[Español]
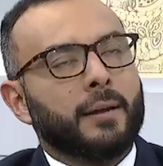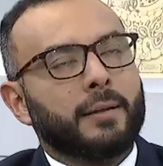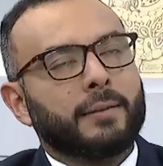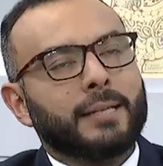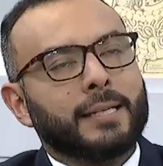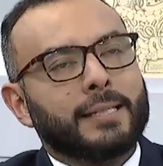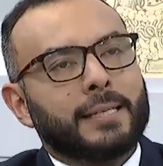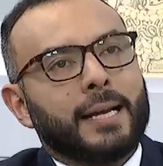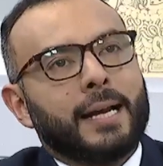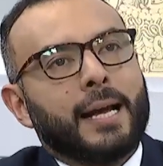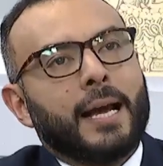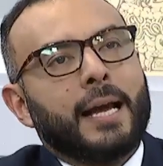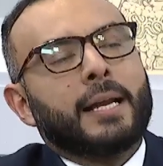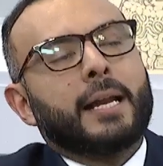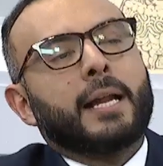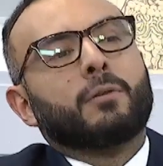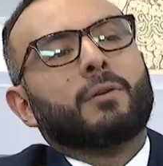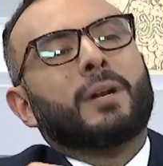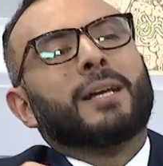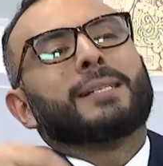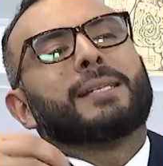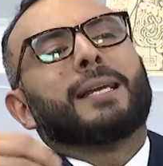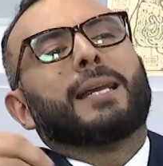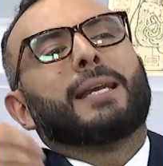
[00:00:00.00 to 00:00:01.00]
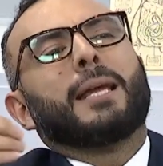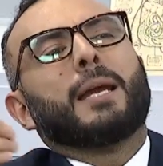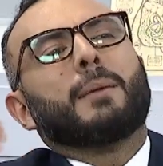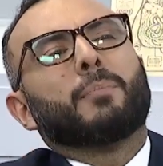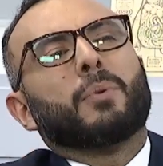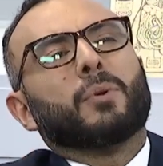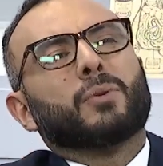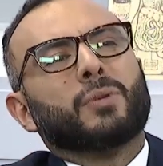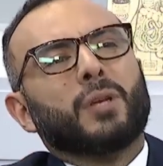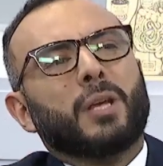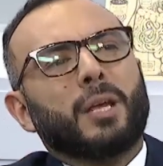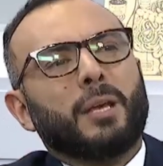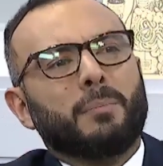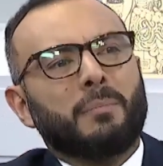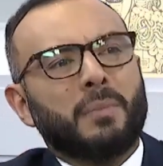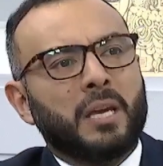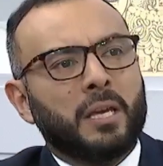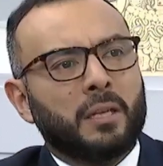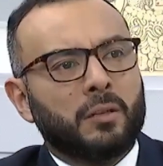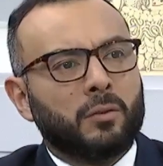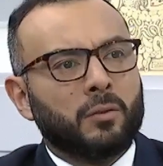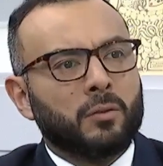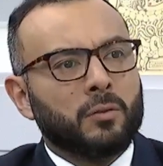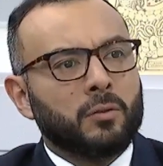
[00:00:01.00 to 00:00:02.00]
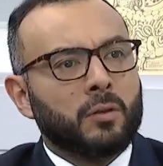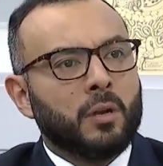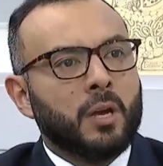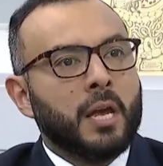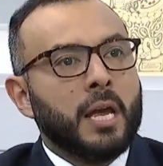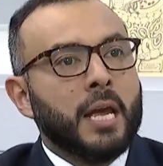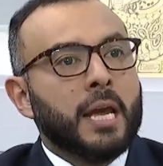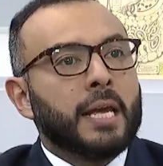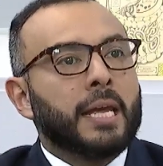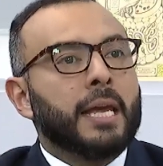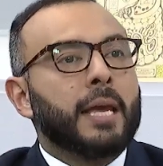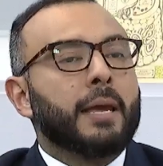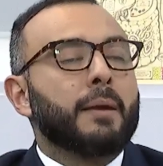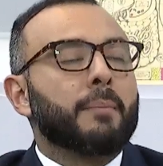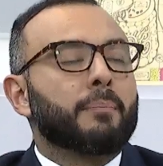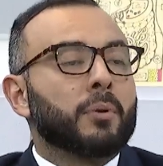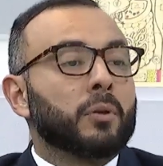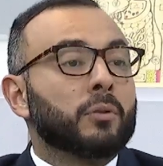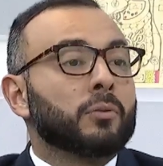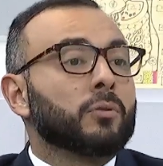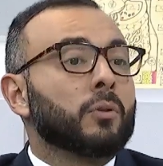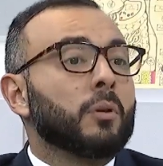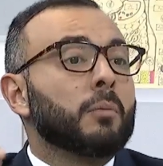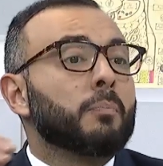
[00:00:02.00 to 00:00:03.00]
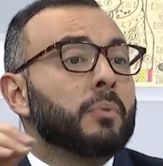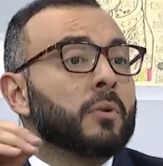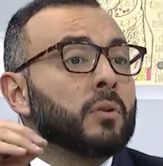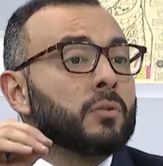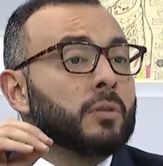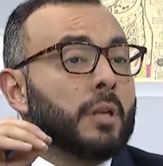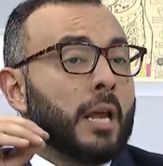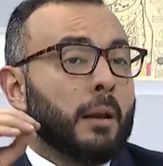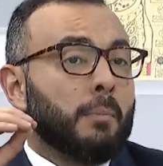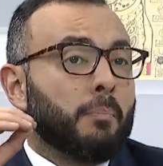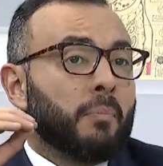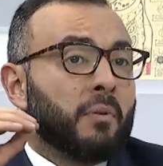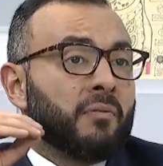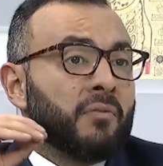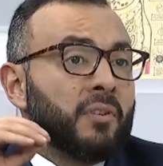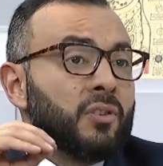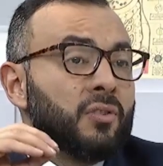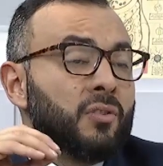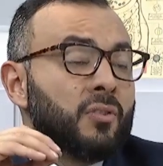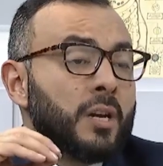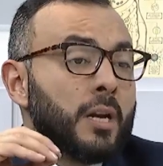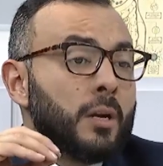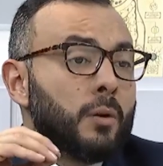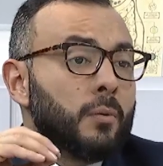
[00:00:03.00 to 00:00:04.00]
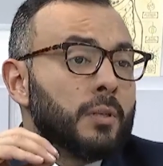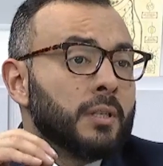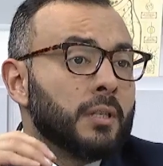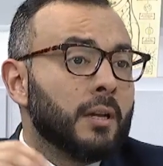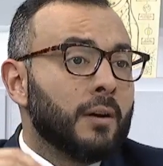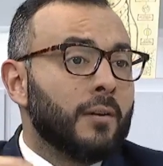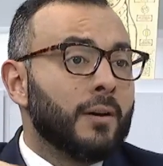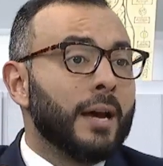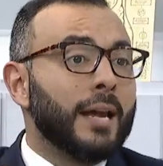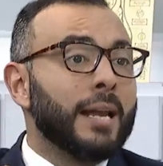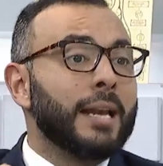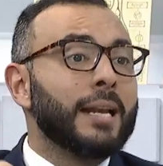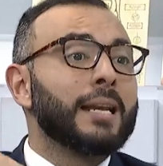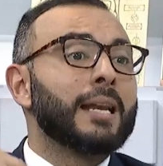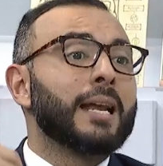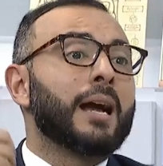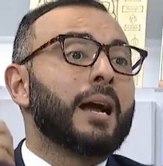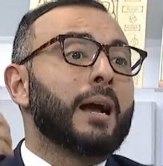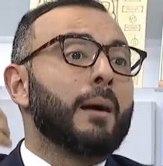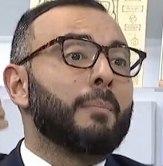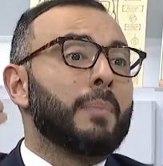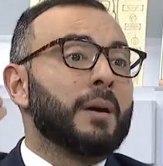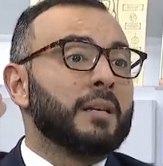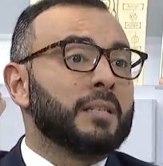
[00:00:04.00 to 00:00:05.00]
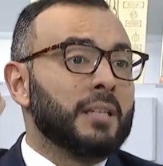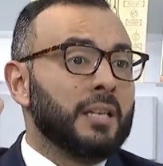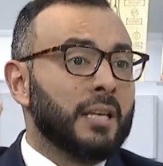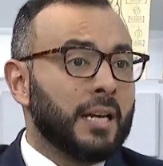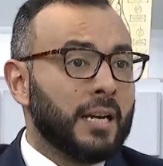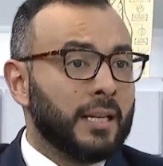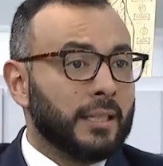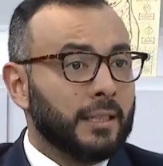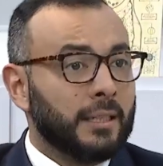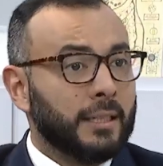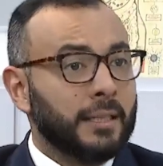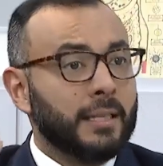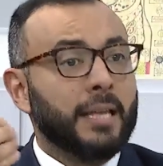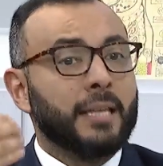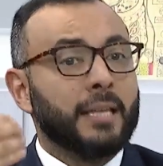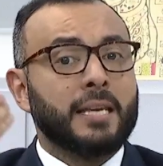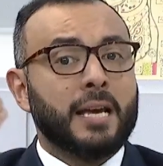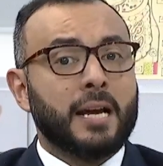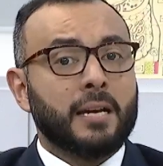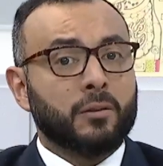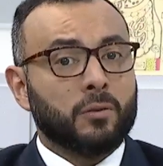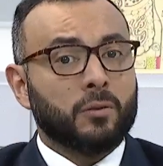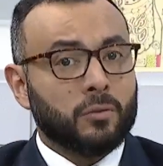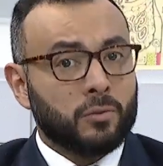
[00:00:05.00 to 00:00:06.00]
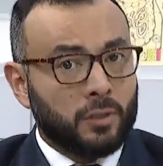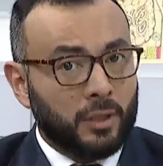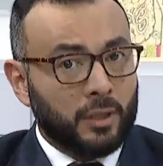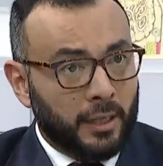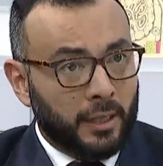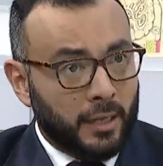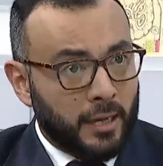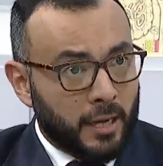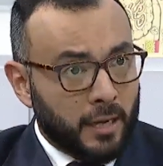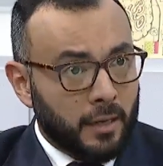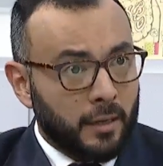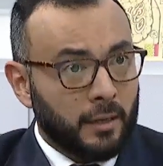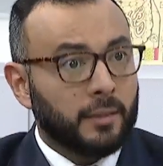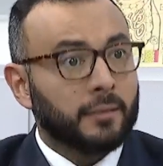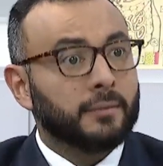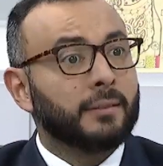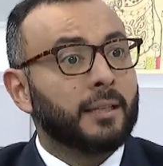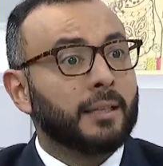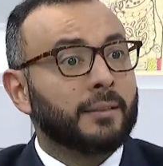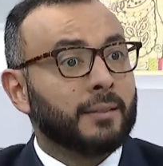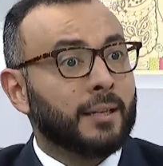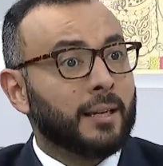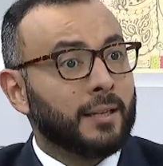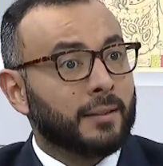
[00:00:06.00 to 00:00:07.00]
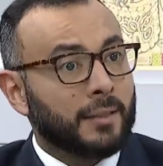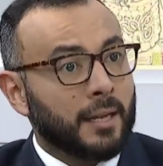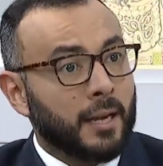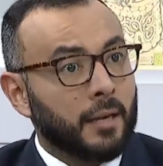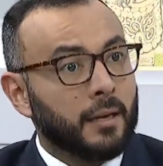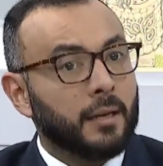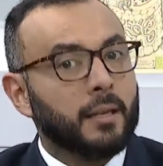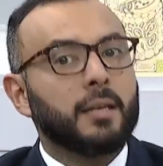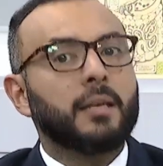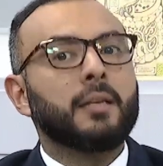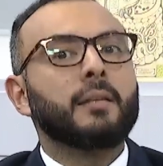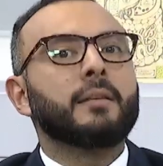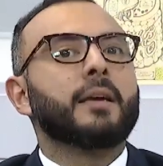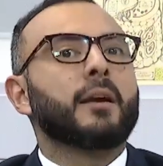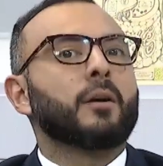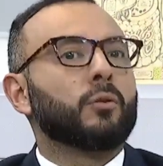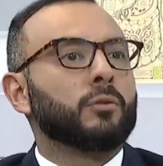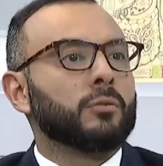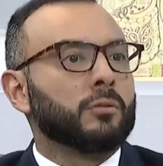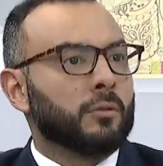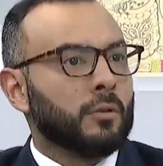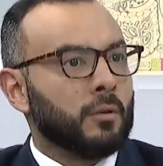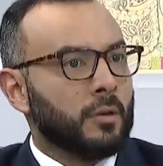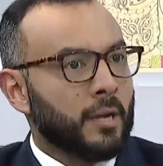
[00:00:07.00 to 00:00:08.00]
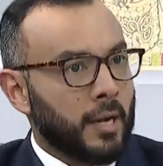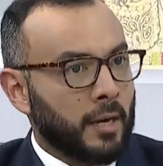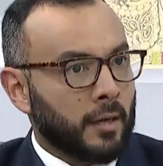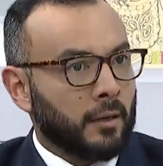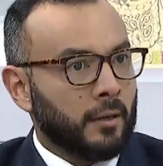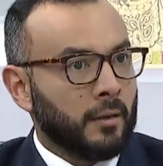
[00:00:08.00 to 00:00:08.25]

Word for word: desencadenar una serie de procedimientos que de pronto el profesional no estaba en la capacidad de diagnosticar, de tratar y de controlar